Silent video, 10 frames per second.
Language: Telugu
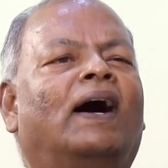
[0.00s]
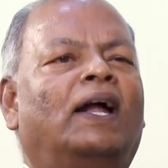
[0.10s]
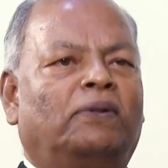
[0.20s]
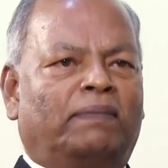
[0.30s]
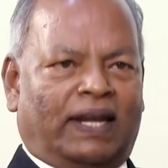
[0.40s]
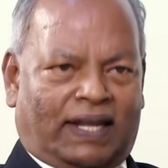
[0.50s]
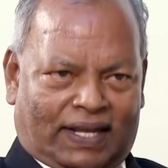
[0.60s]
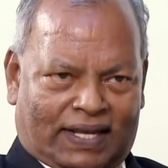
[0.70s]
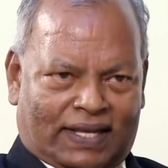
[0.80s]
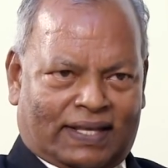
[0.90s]

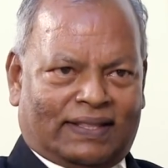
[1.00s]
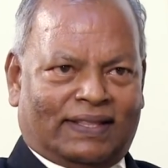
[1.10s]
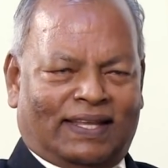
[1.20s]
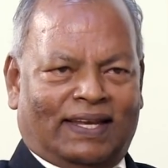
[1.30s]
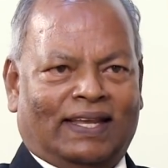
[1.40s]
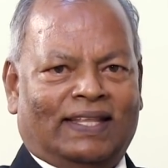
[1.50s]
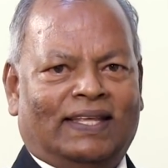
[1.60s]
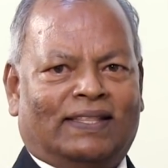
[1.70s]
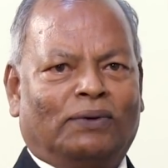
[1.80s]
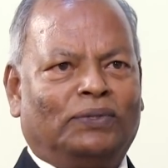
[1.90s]
ఆటోమేటిక్గా దీని
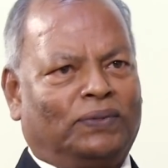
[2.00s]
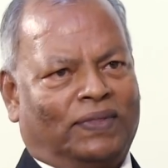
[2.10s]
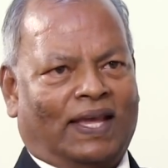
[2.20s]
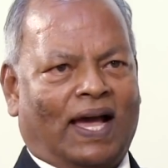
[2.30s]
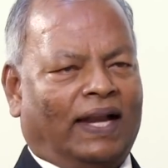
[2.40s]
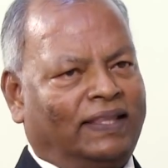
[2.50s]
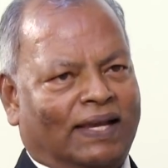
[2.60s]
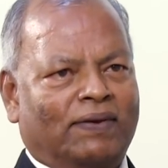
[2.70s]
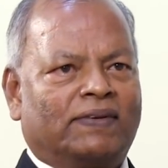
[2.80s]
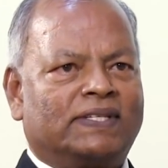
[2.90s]
ఇది తగ్గుతుంది
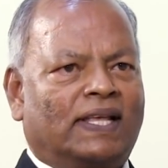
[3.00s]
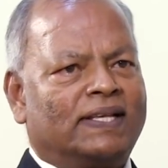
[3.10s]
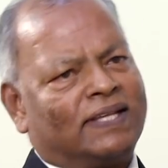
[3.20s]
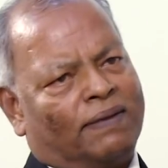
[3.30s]
ఆర్థిక వ్యవస్థ